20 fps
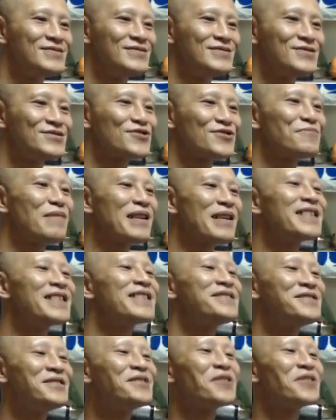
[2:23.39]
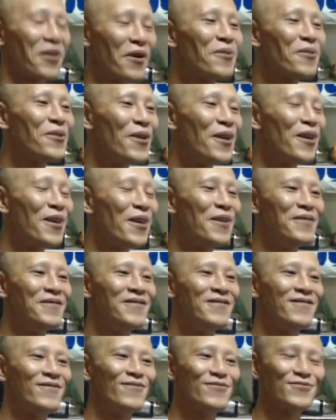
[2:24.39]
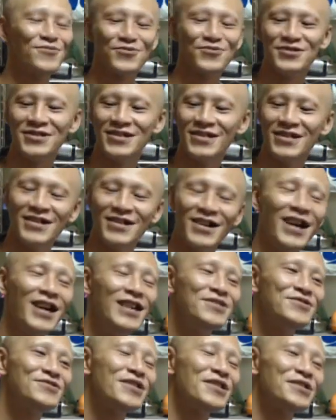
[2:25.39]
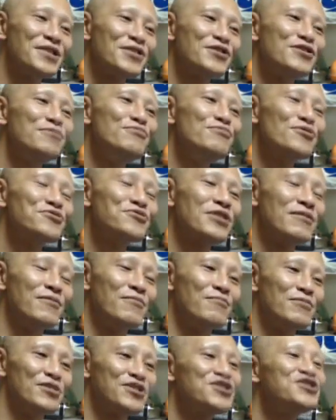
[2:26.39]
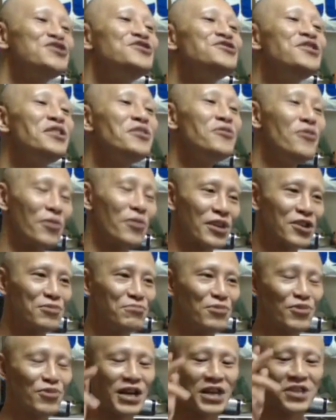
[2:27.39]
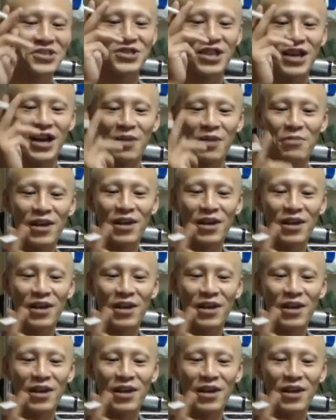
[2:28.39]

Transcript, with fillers: そればっかり言ってるやろ、こう。本当に。あいつの中で首折ったら、もう死んでるよ、俺、首折られてたら。